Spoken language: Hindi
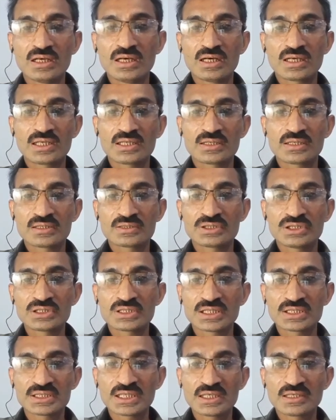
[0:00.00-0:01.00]
अगर
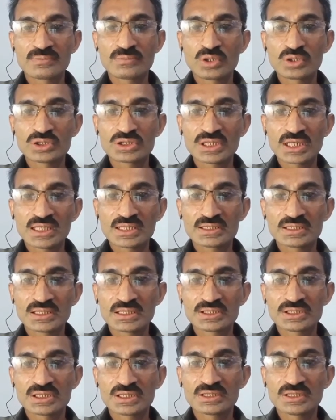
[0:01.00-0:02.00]
जिनके चैनल
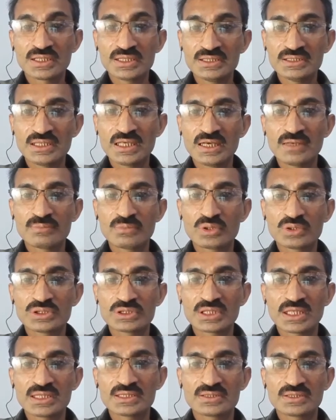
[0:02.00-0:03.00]
मोनिटाइजेशन नहीं है
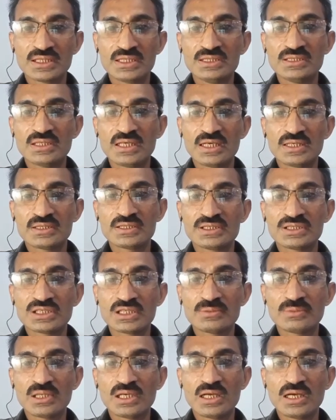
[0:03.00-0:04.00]
मोनिटाइज नहीं है
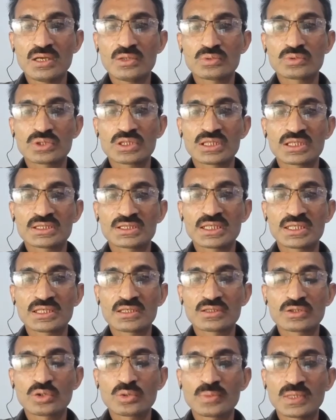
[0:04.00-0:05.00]
डिसेबल है उनके
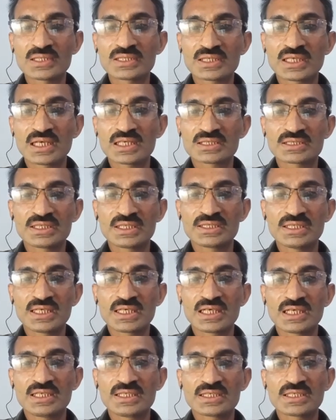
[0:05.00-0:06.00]
चैनल को बंद कर दिया
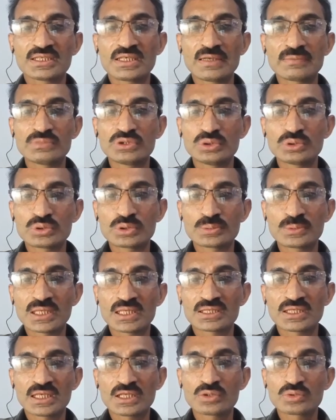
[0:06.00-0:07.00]
जाएगा लेकिन अब यूट्यूब
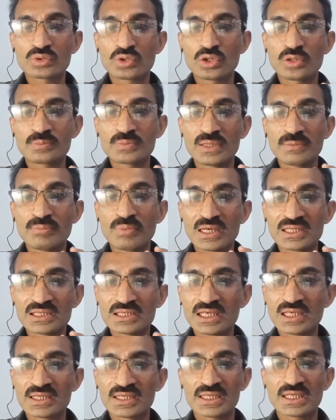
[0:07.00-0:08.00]
कहता है कि उनको हमने बंद
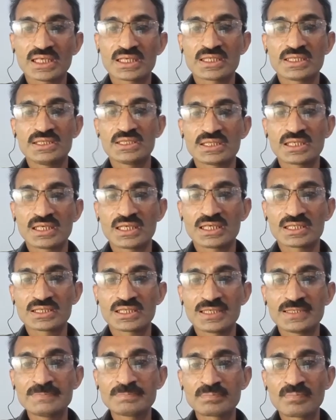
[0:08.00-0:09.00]
करने का नहीं कहा
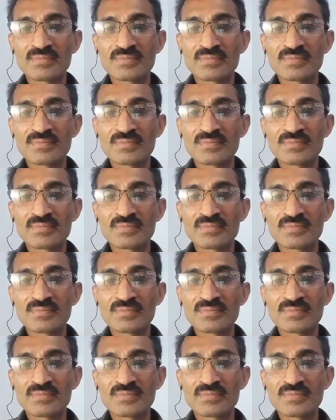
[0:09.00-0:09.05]
था